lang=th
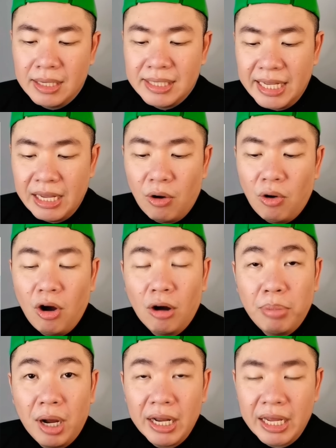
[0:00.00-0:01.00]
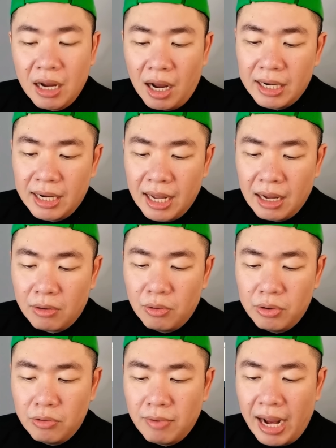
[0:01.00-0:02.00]
CEO ของ Polygon นะฮะคุ
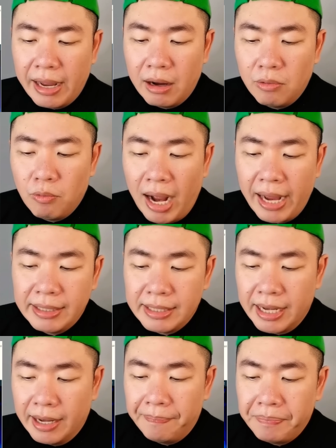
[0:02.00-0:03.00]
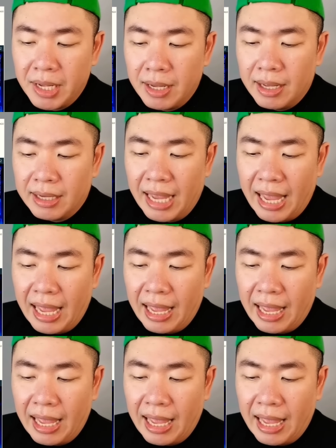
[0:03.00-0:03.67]
ณ Ryan White เนี่ยแก